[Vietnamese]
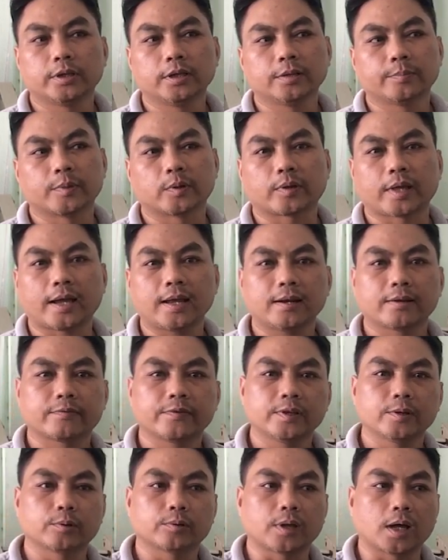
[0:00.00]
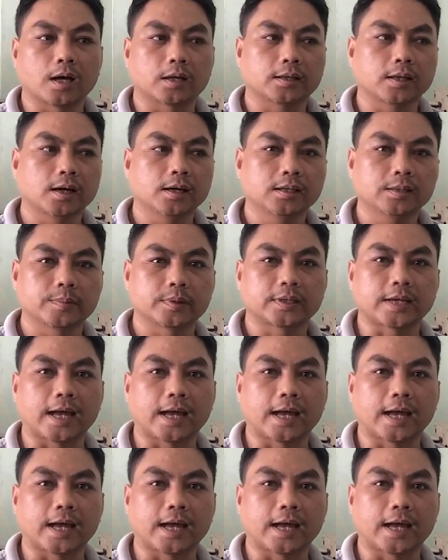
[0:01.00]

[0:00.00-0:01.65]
nhiên mình thấy là ví dụ thợ tới thì mình